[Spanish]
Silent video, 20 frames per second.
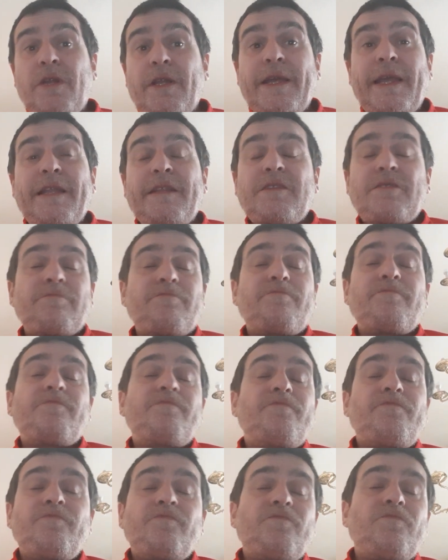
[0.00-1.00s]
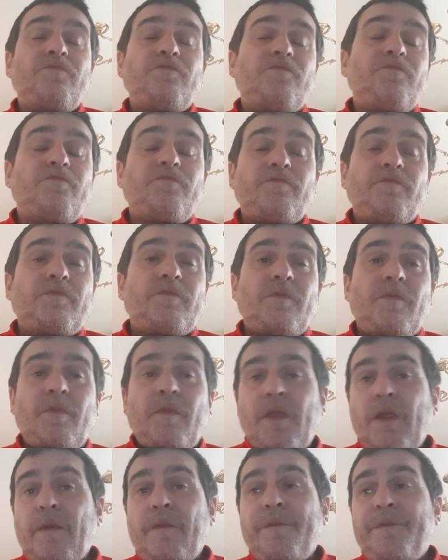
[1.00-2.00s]
El Ghent mm,
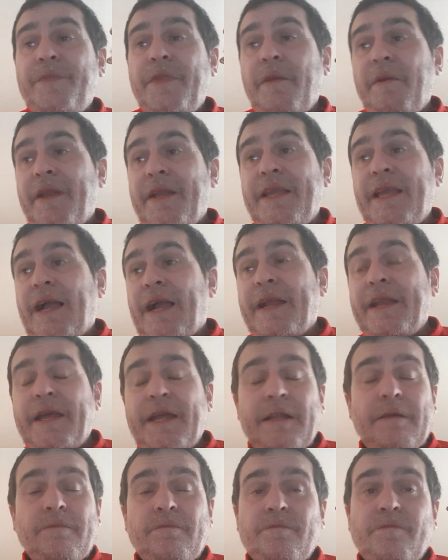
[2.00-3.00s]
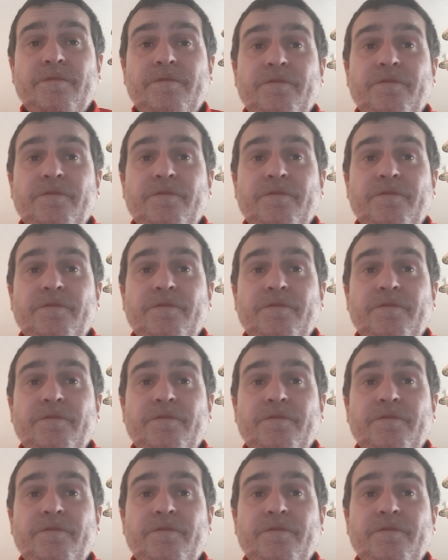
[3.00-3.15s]
debería ganar.